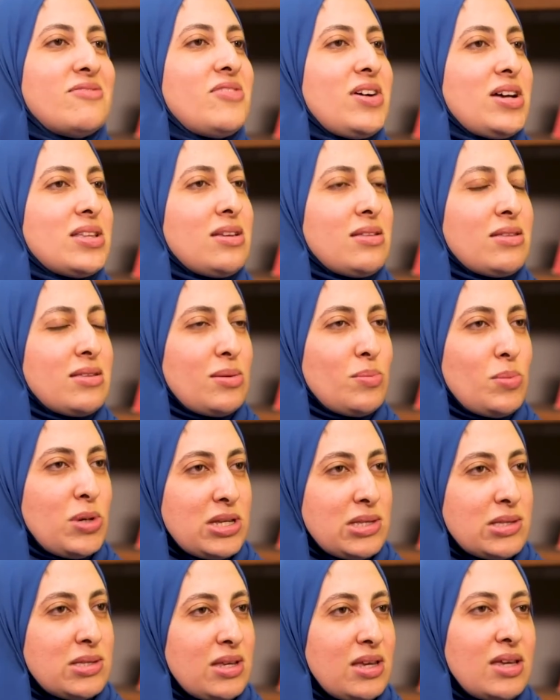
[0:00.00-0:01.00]
ينفع
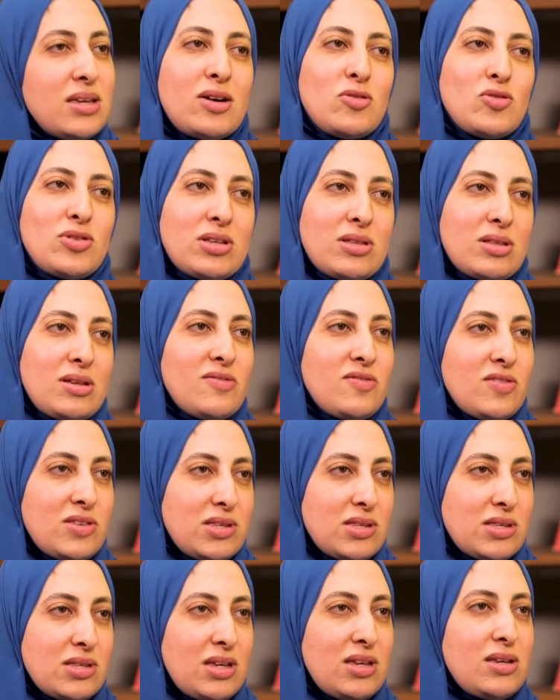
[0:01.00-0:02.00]
تتطبق ازاي او
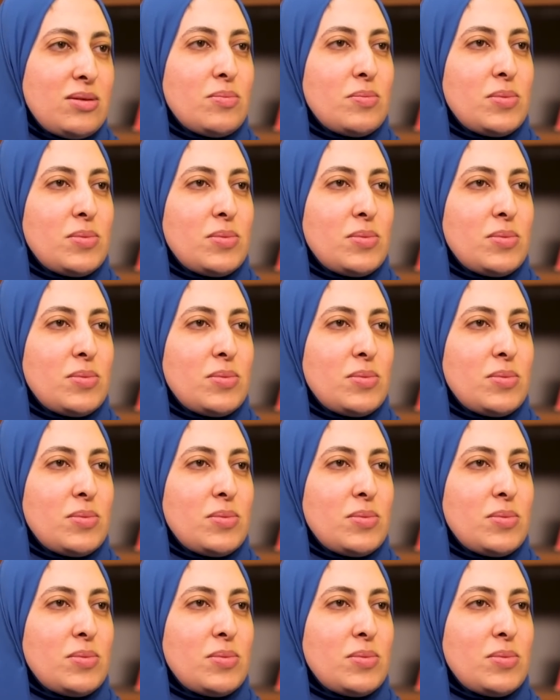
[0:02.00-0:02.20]
تتنفذ ازاي